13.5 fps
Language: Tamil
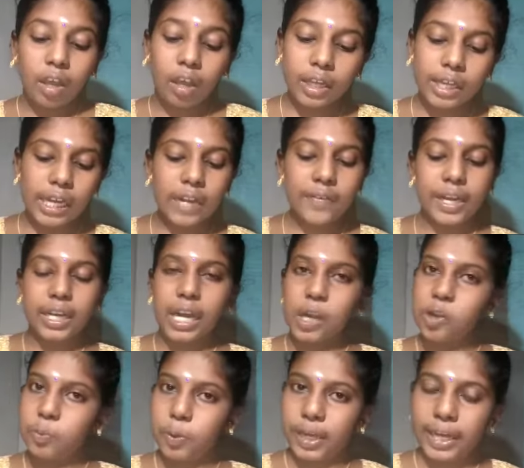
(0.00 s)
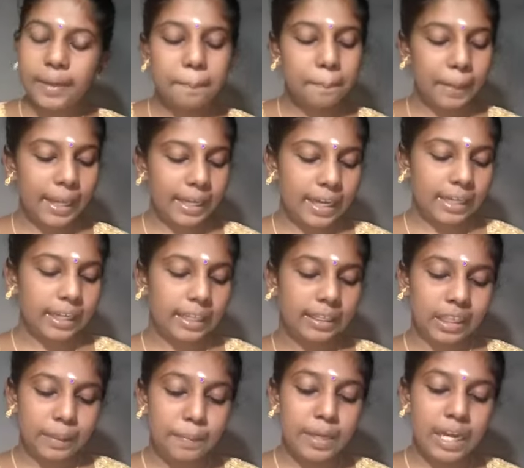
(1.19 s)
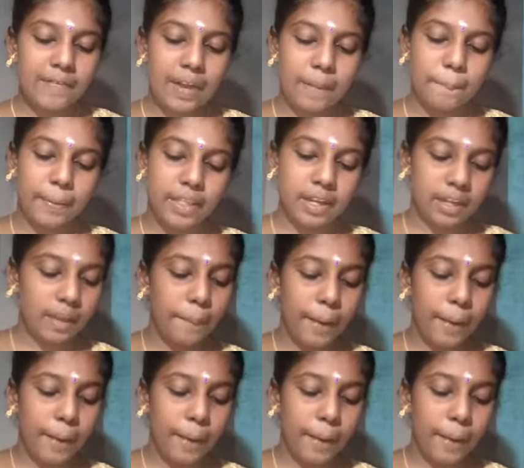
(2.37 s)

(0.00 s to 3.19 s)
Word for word: ஆங்கில வழி கல்வி முறை மேற்கண்ட திறமைகளை விளக்குவதற்கு